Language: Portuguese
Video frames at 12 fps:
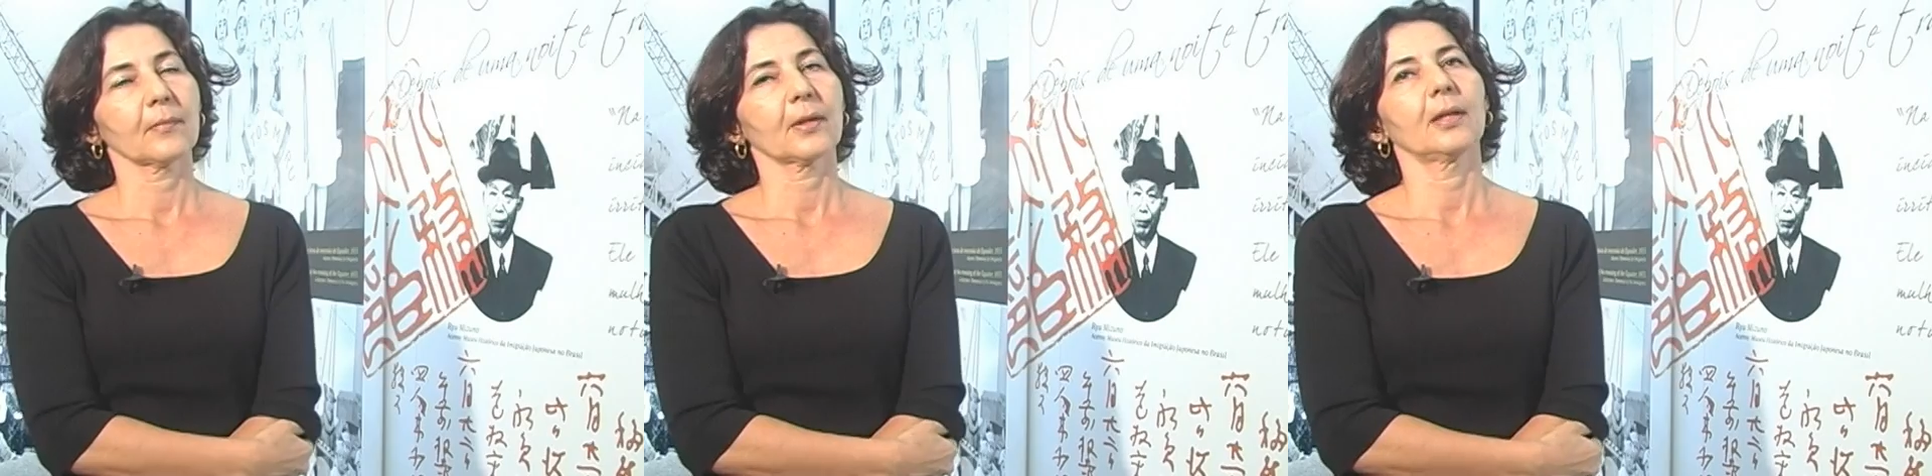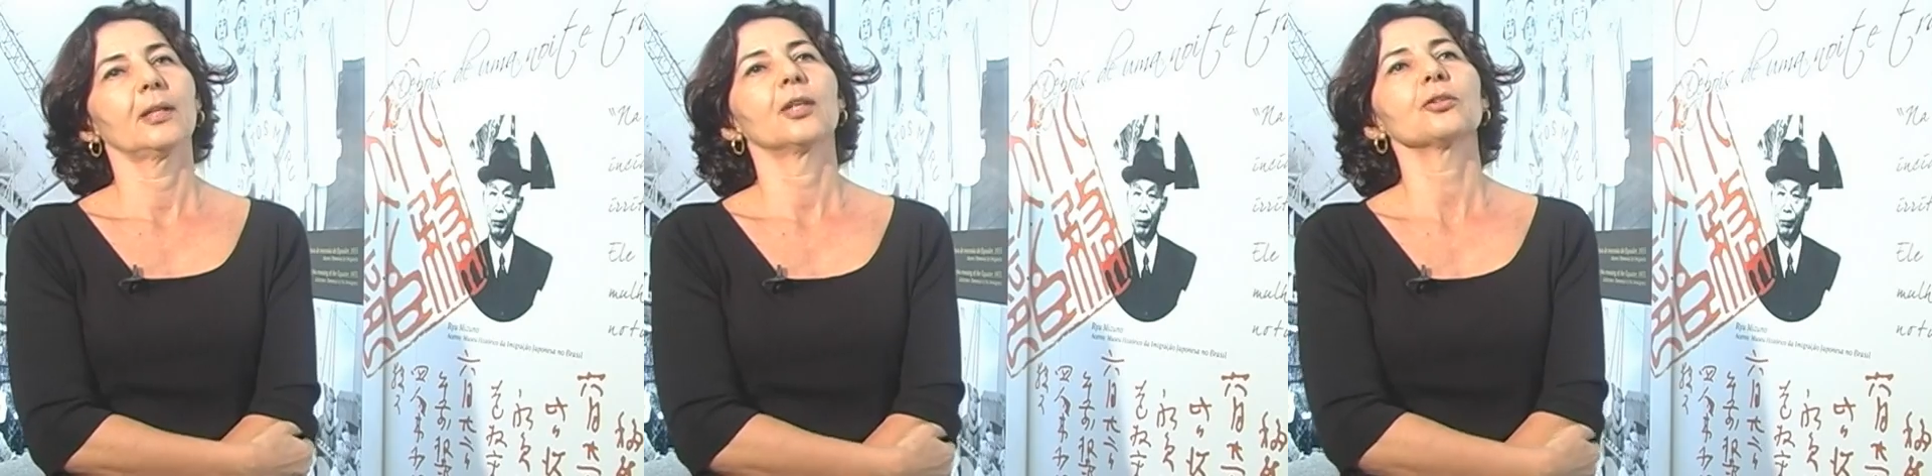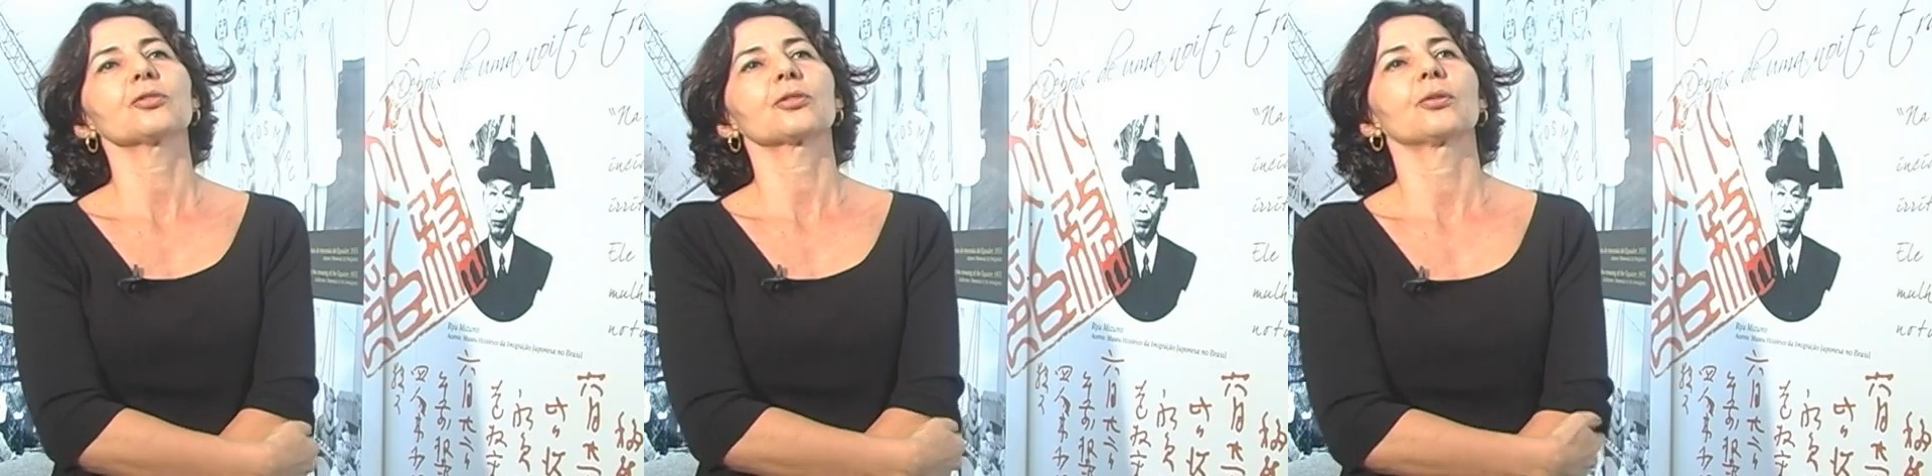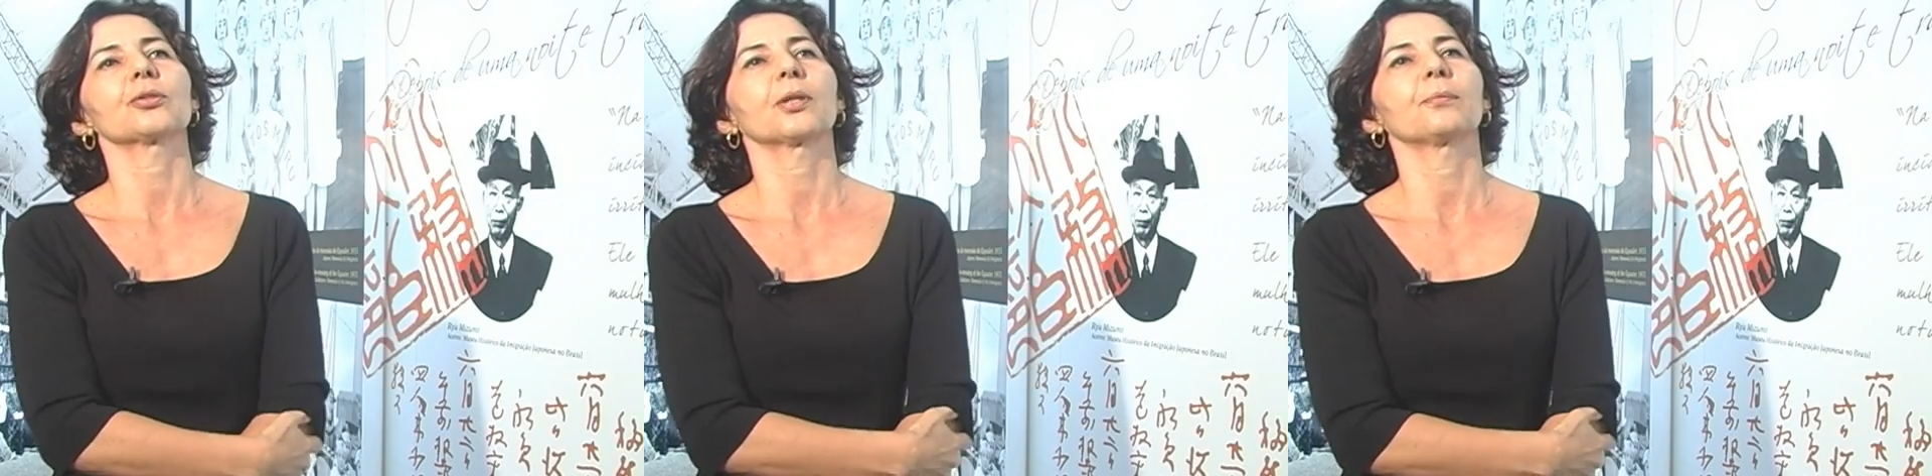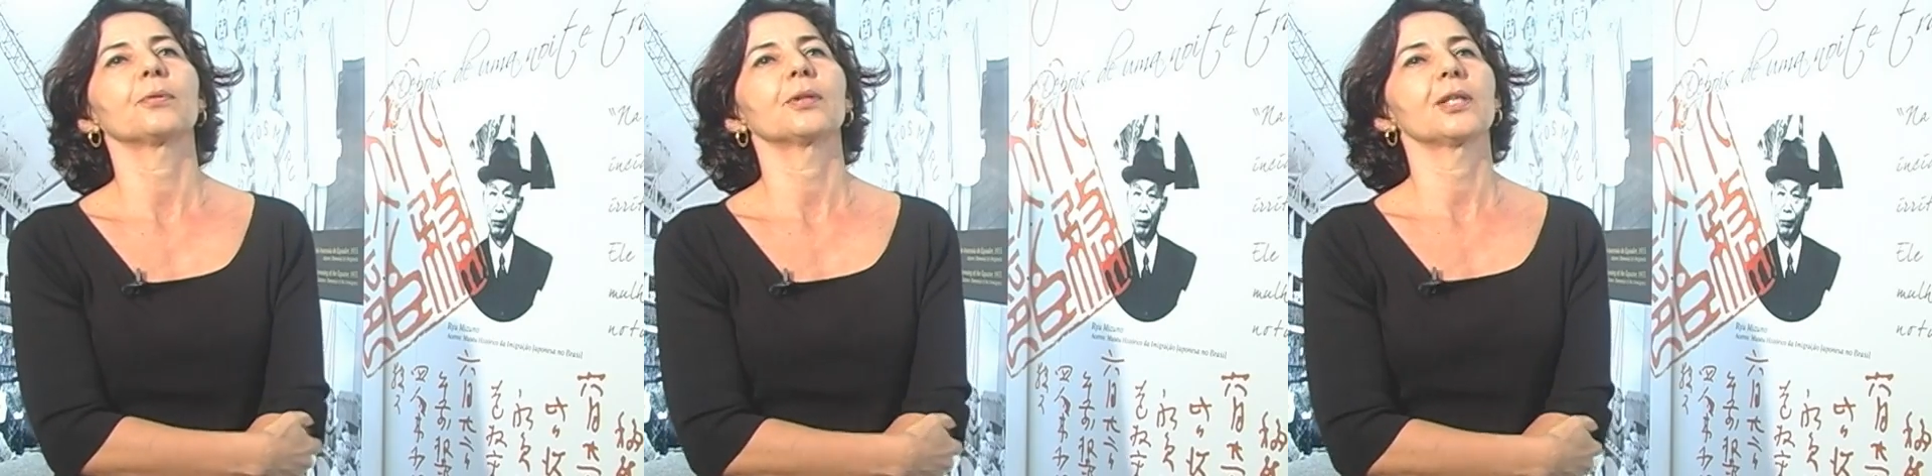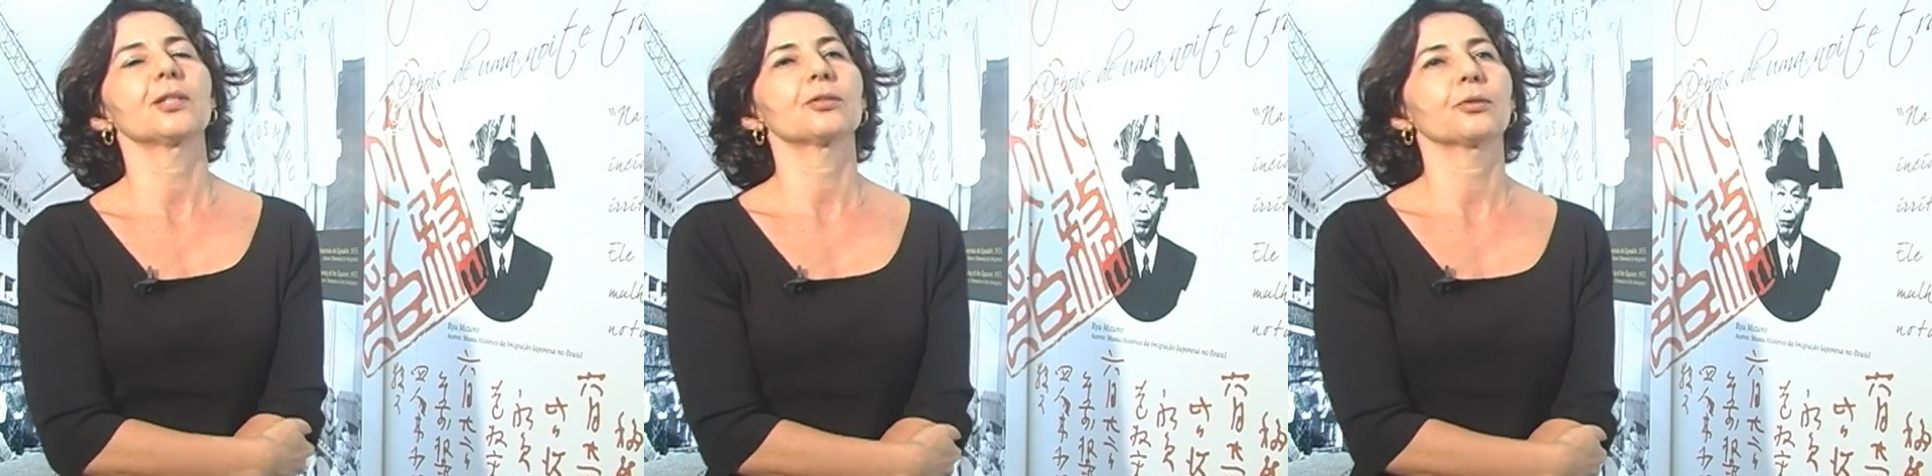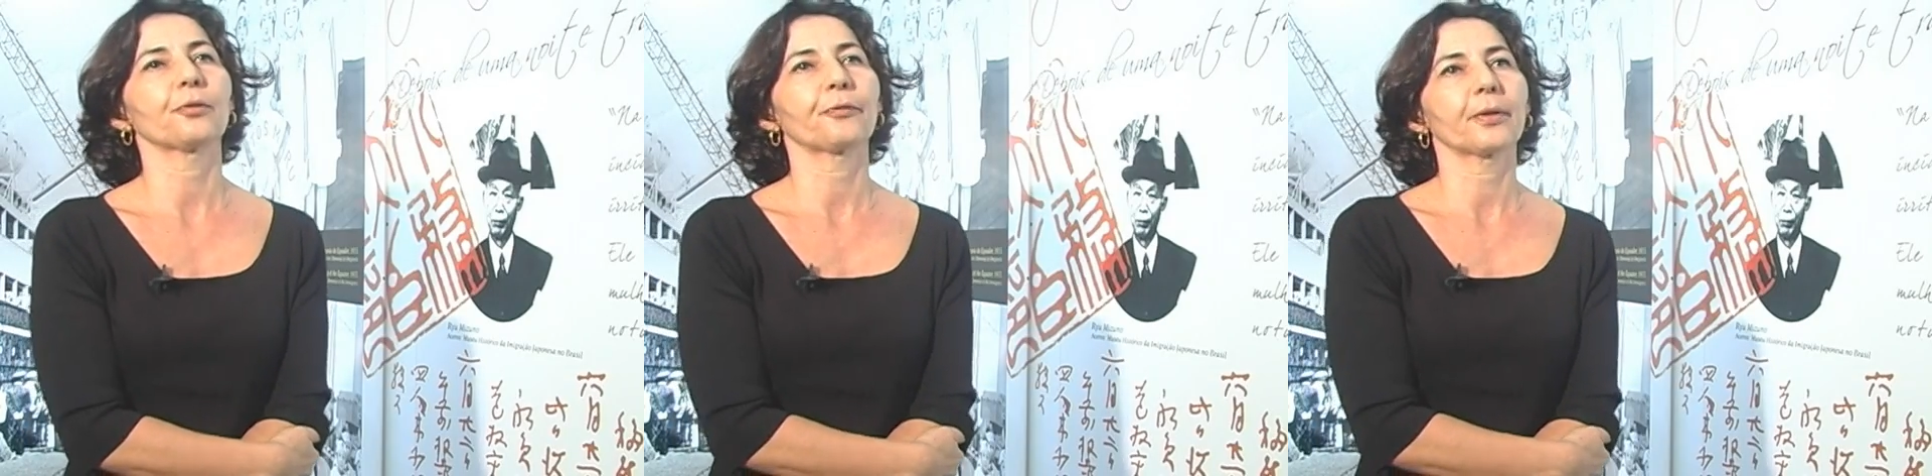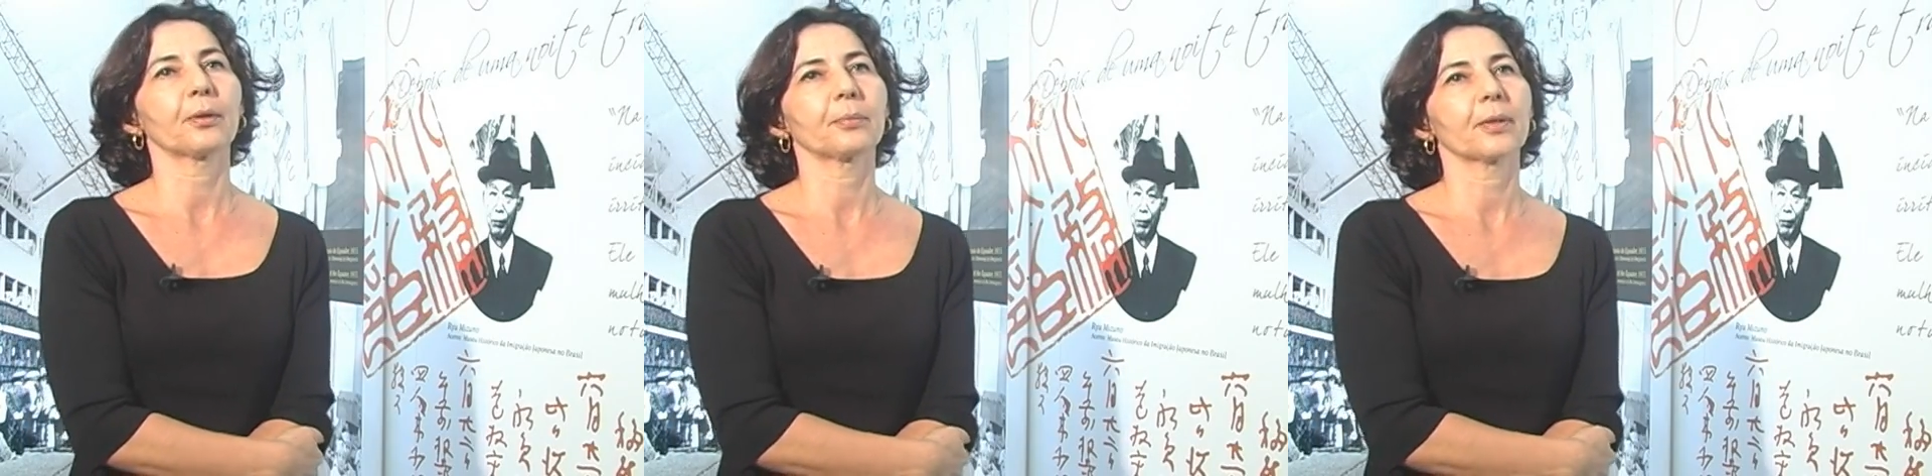É, não só os japoneses
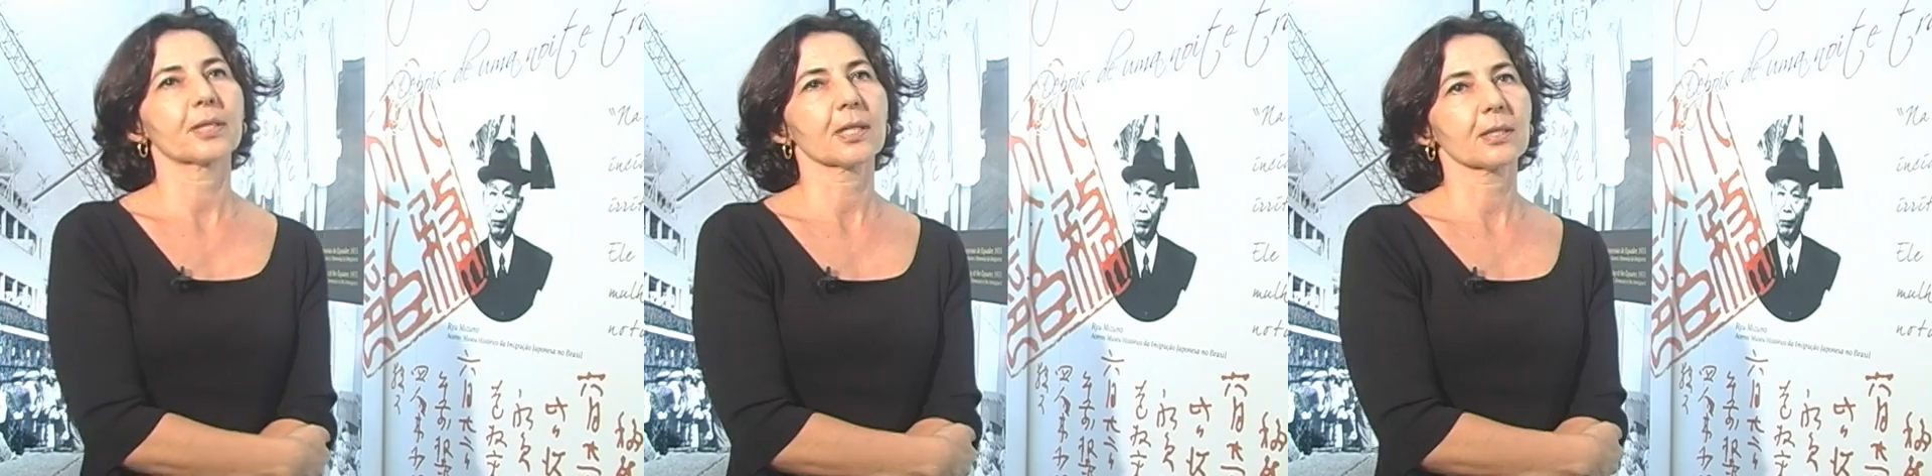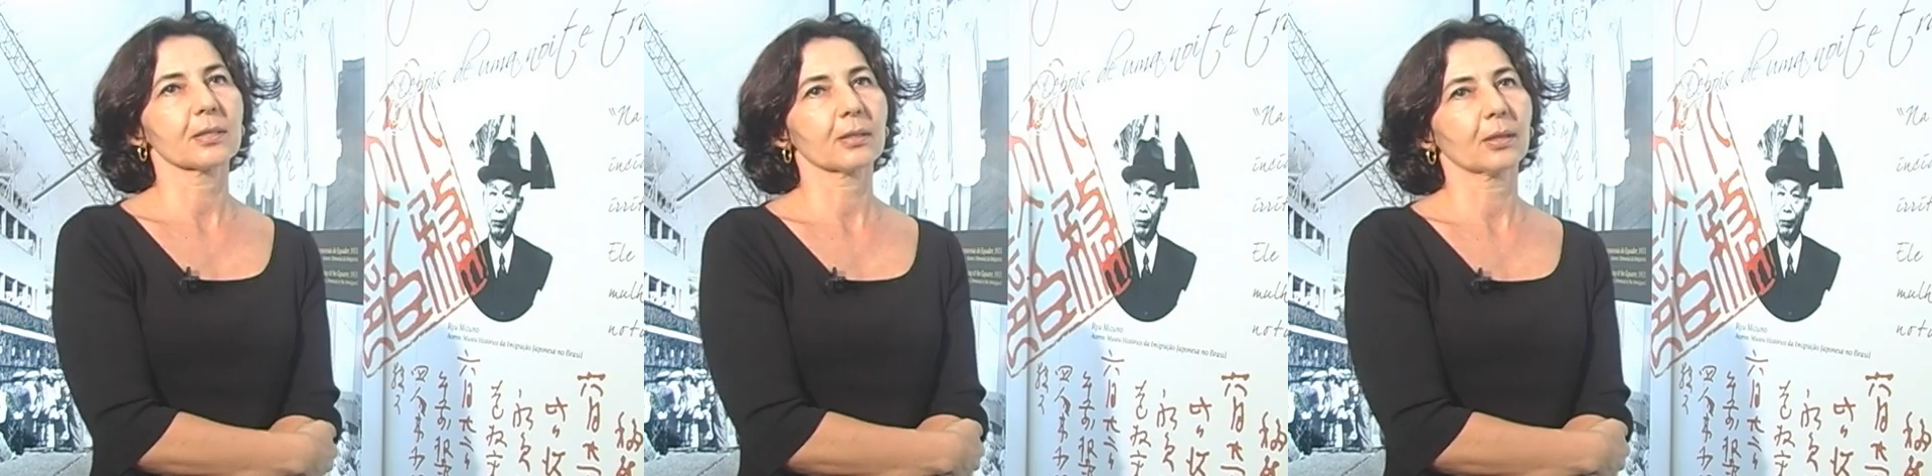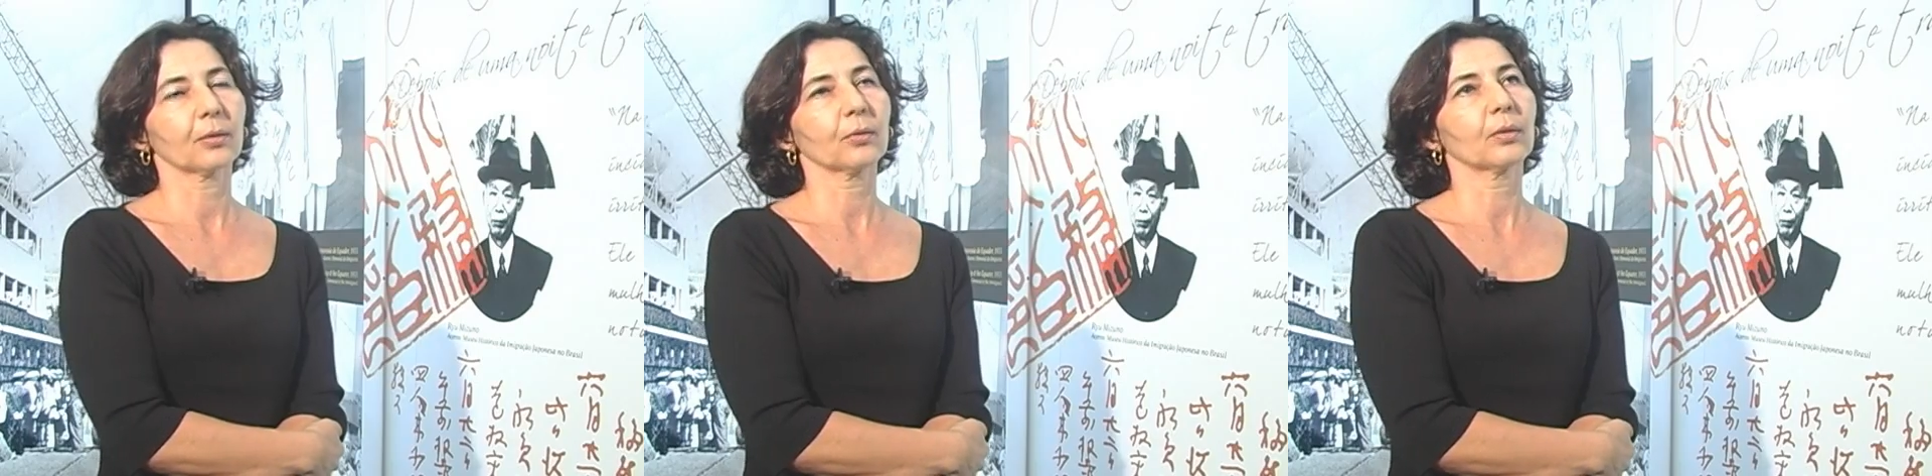sofreram perseguição,